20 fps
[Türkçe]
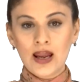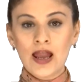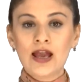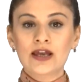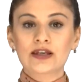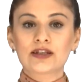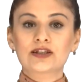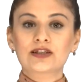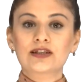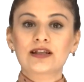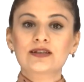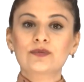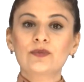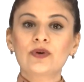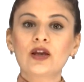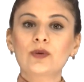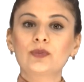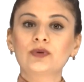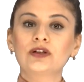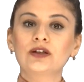İşletme
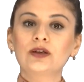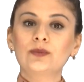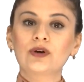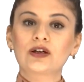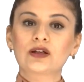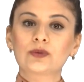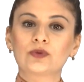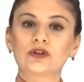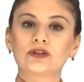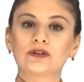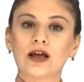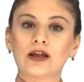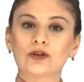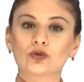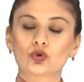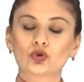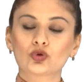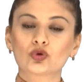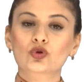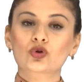yapıları bakımından
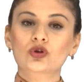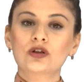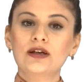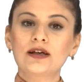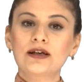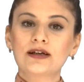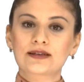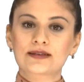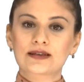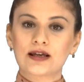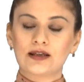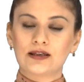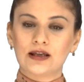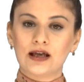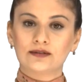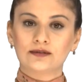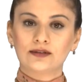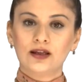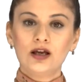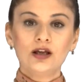uluslararası
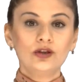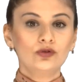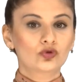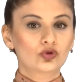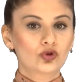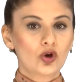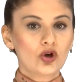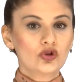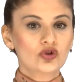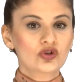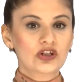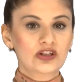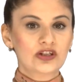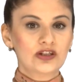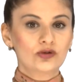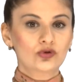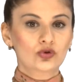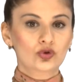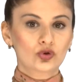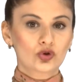alanda 4
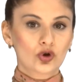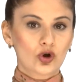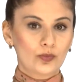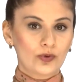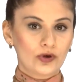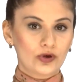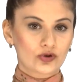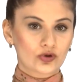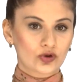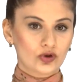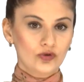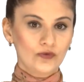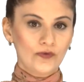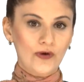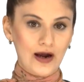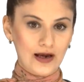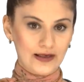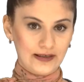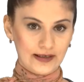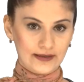çeşit tur operatörü
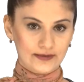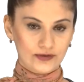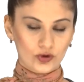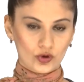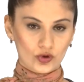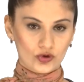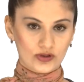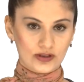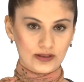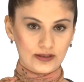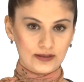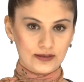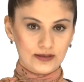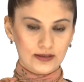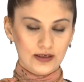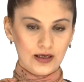faaliyet gösterir.